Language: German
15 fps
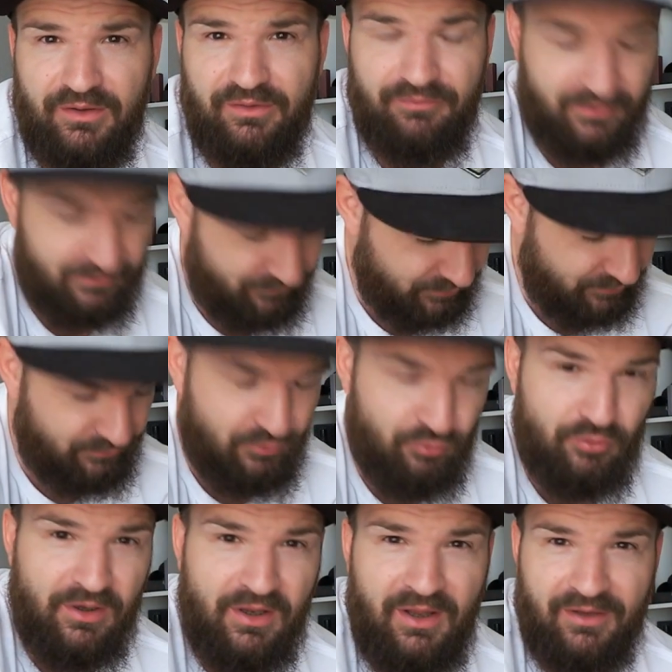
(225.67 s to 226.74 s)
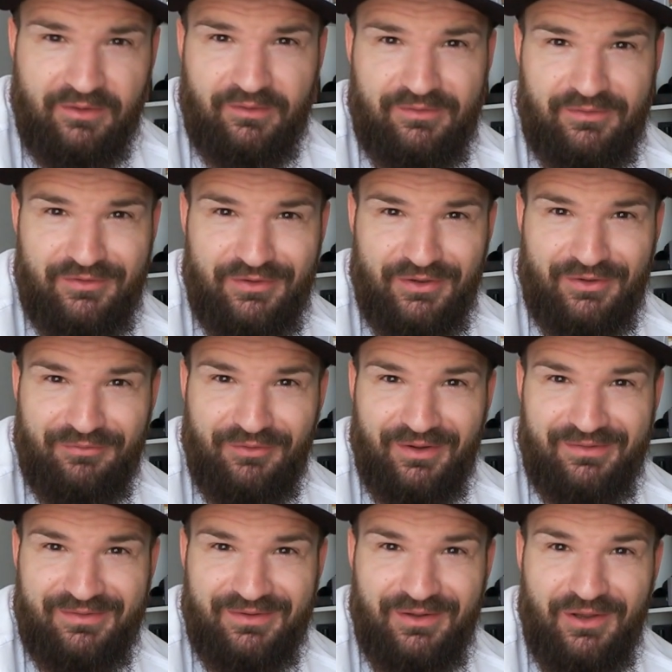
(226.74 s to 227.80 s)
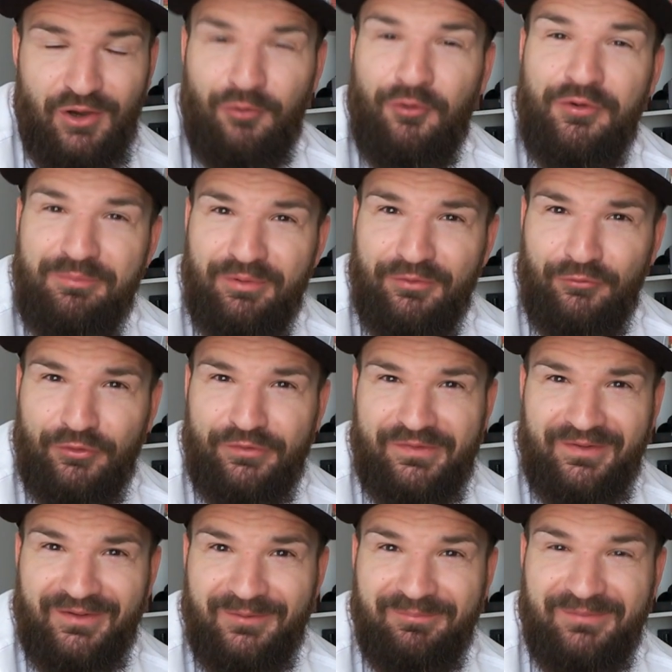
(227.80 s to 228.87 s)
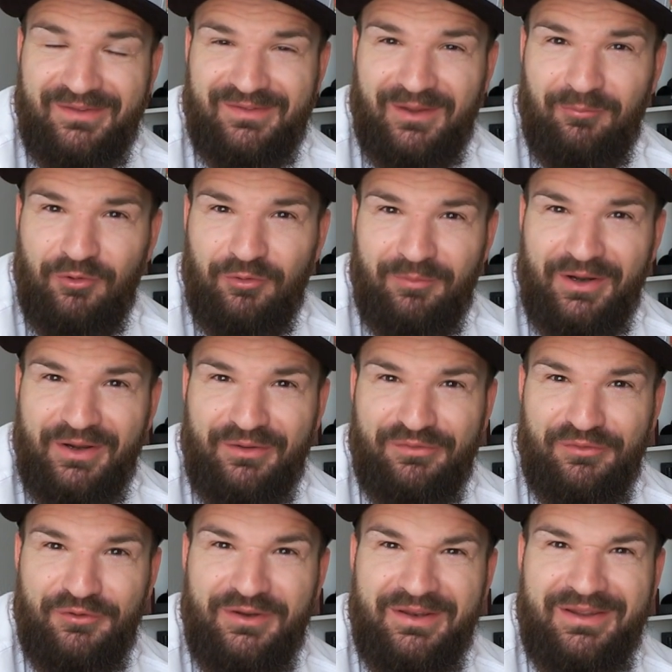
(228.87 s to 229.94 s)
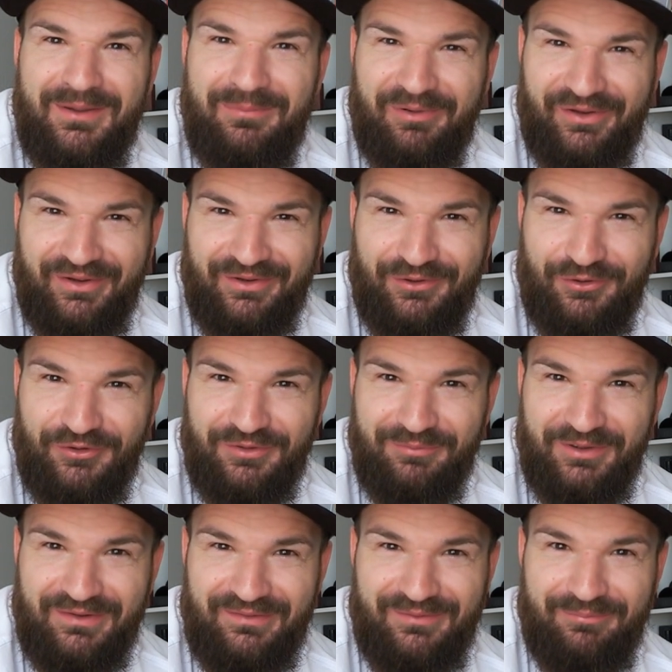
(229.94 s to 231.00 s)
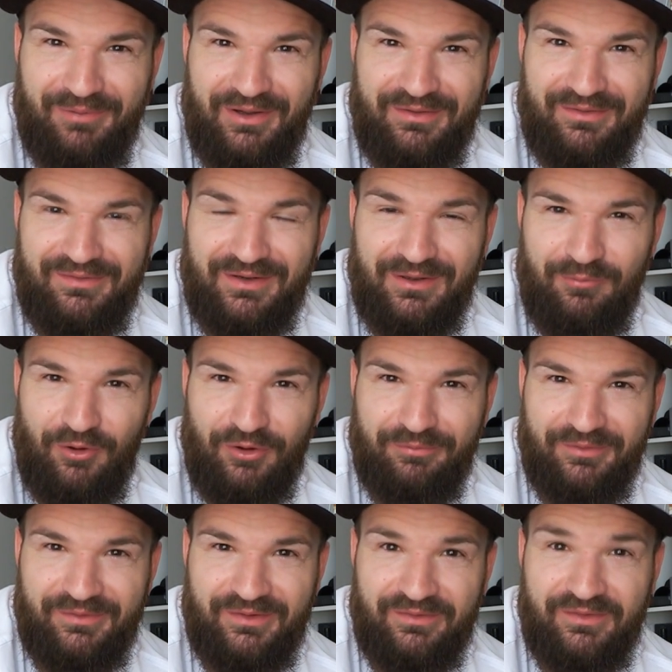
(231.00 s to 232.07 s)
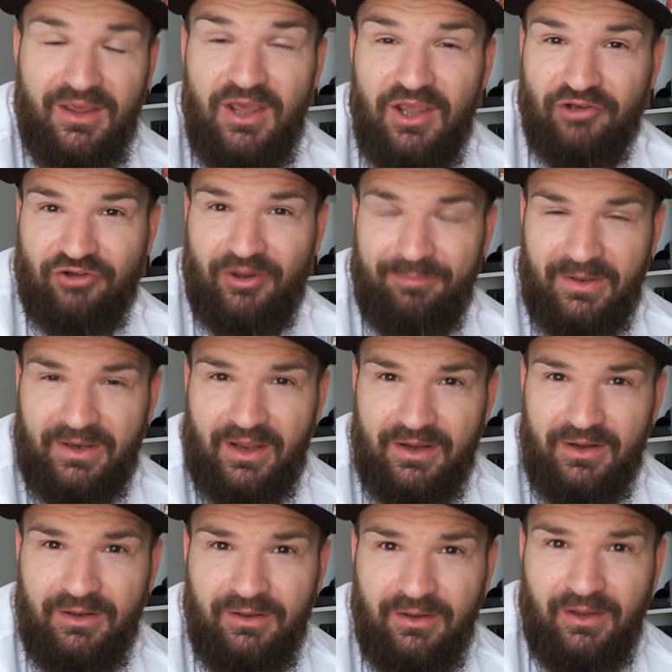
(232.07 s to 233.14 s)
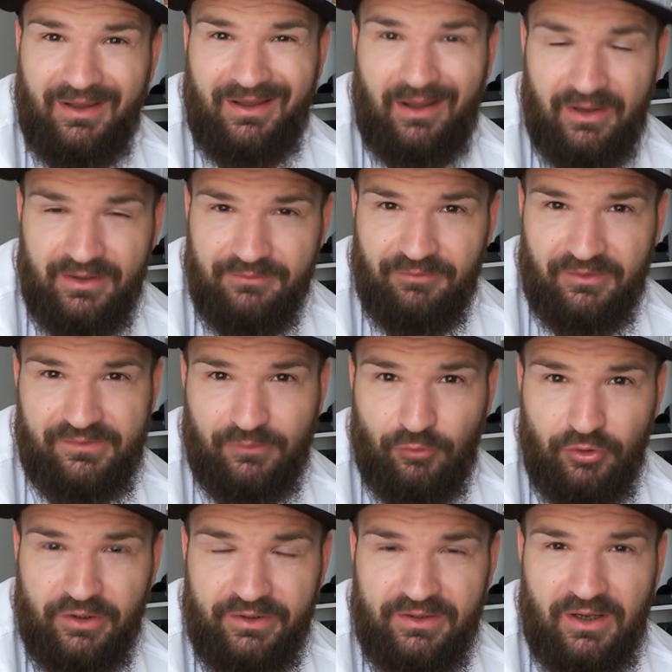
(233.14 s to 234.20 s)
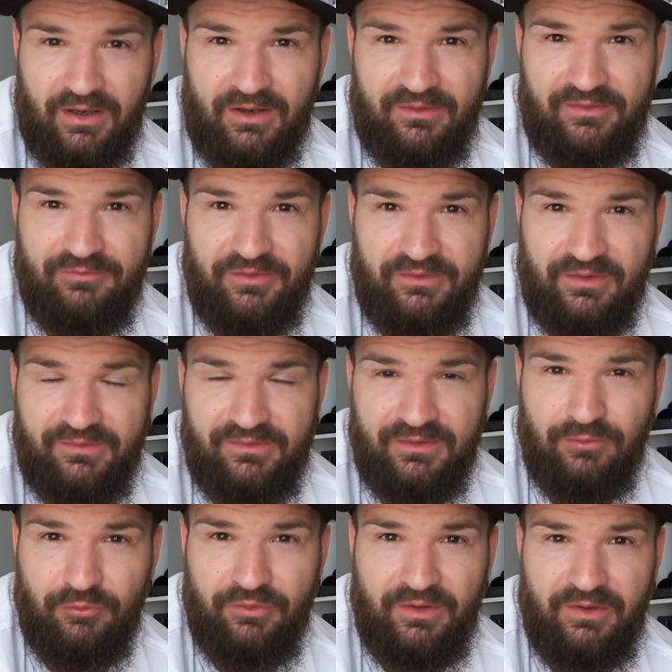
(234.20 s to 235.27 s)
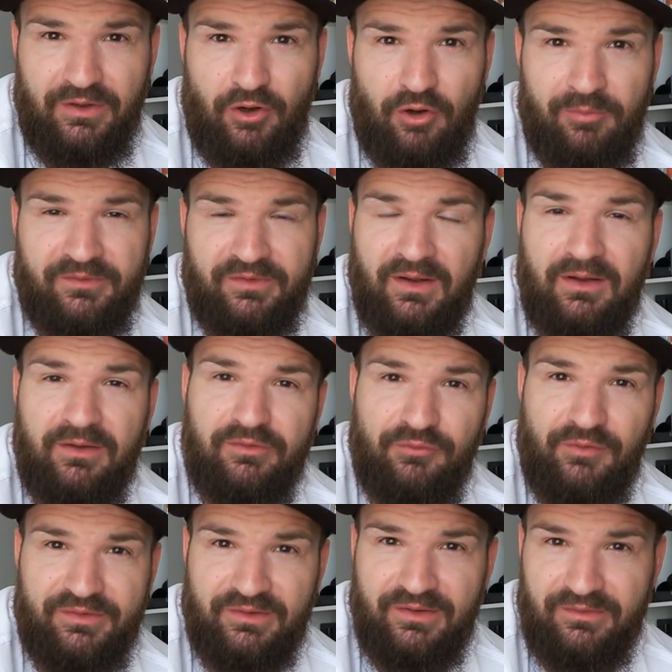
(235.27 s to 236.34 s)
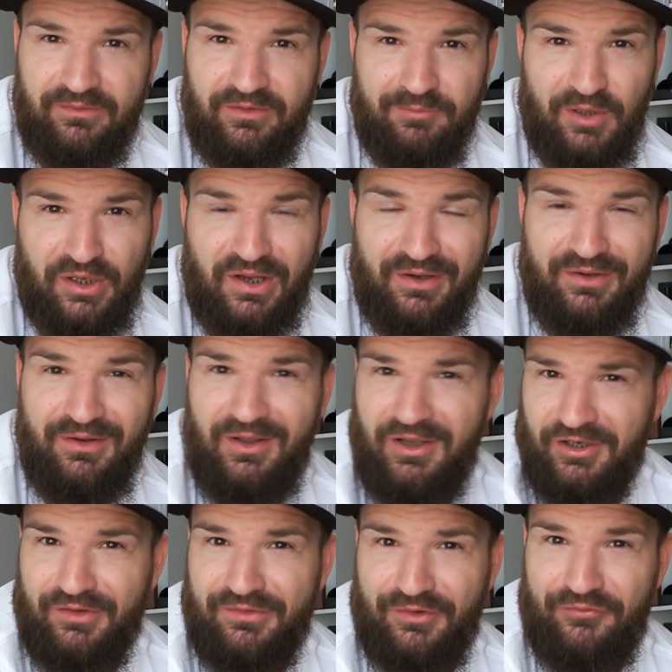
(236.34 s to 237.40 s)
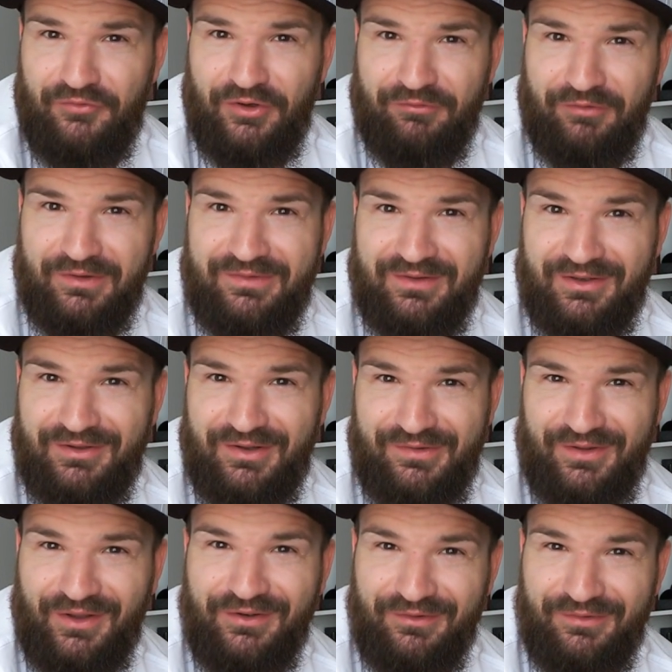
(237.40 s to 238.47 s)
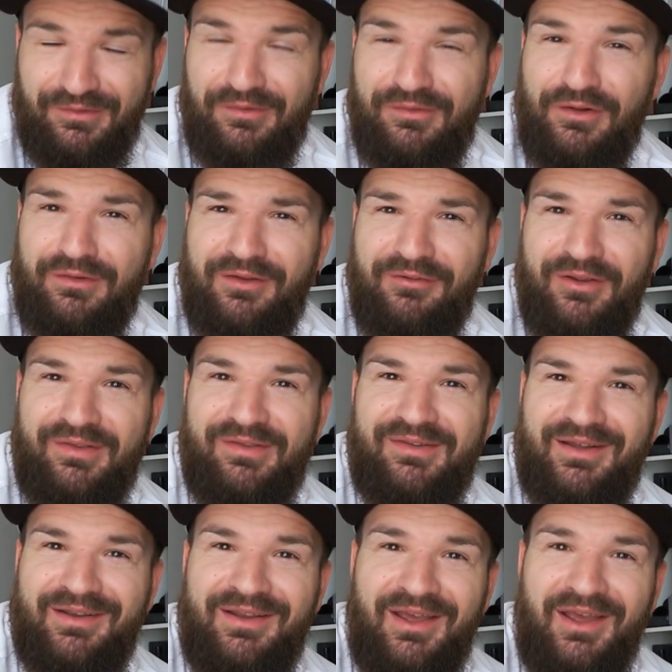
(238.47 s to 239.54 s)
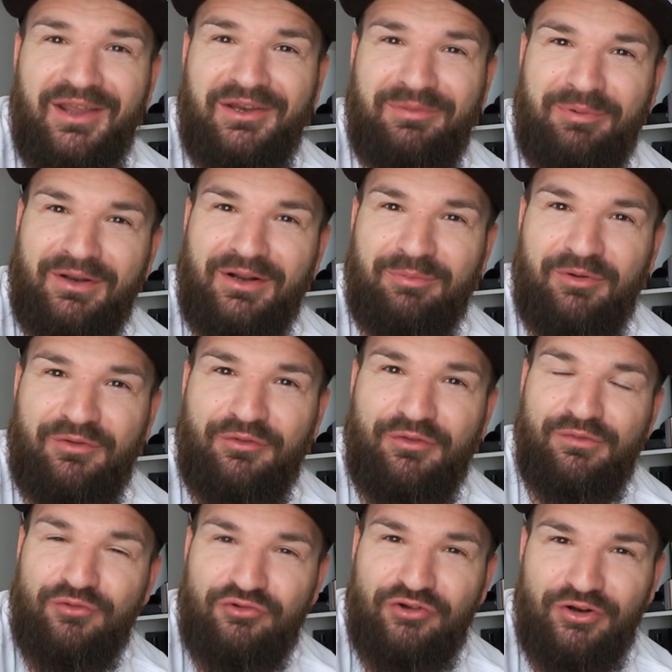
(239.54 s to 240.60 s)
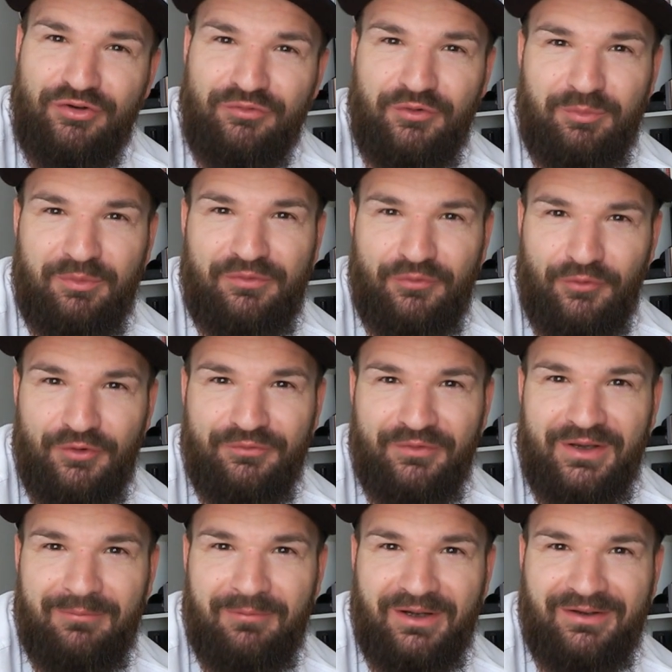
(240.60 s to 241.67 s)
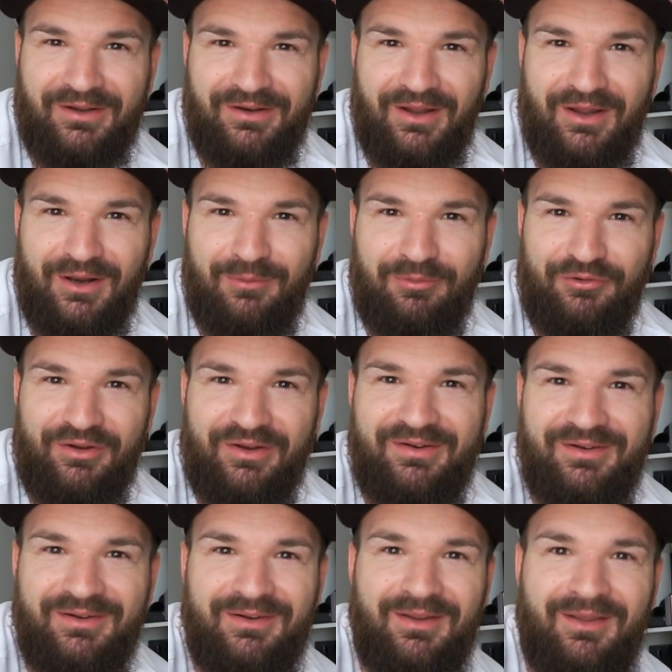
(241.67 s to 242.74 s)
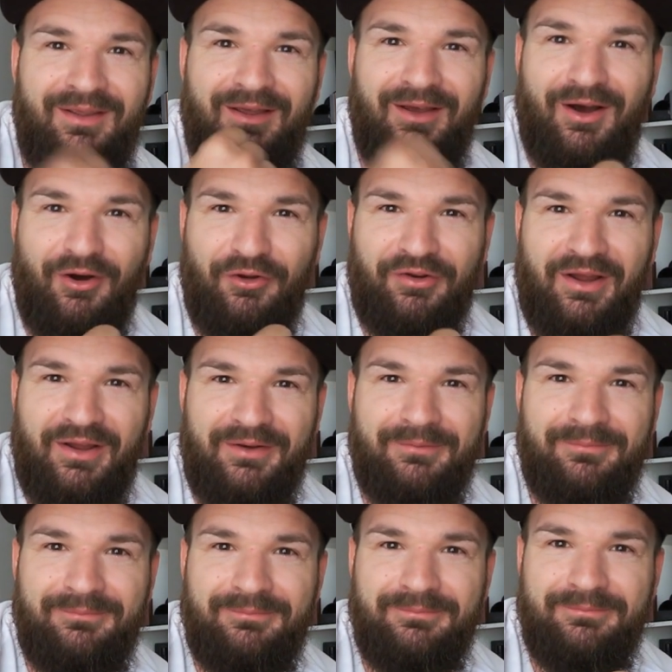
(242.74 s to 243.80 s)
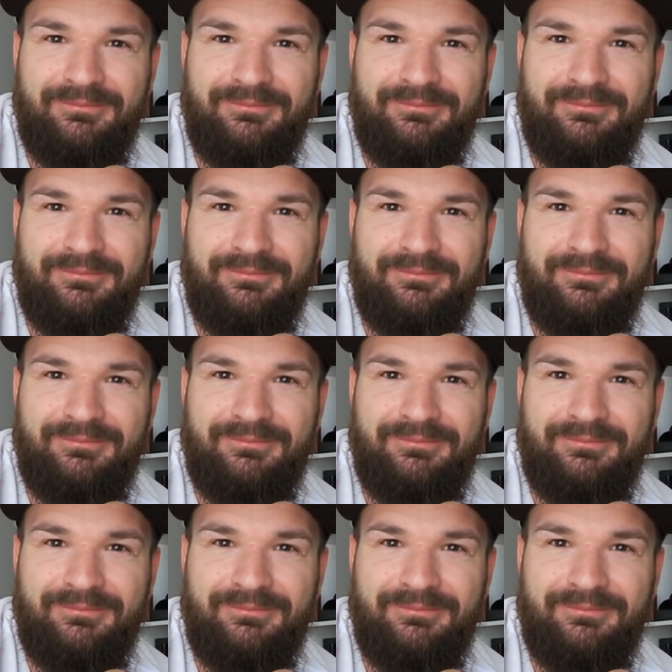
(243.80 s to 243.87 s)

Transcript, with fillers: Deswegen finde ich es cool, dass ich hier quasi unbewusst ähm, die Sammlung meiner Söhne hier beginnen konnte mit diesen beiden Single Malt Whiskys. Schreibt mir gerne rein, was eure Jahrgangswhiskys sind unten in die Kommentare. Sowas lese ich immer gern. Ganz einfach, weil es interessant ist. Das soll es gewesen sein. Ich bedanke fürs Zuschauen und würde mich freuen, wenn ihr meinen Kanal abonniert abonniert. Haut rein!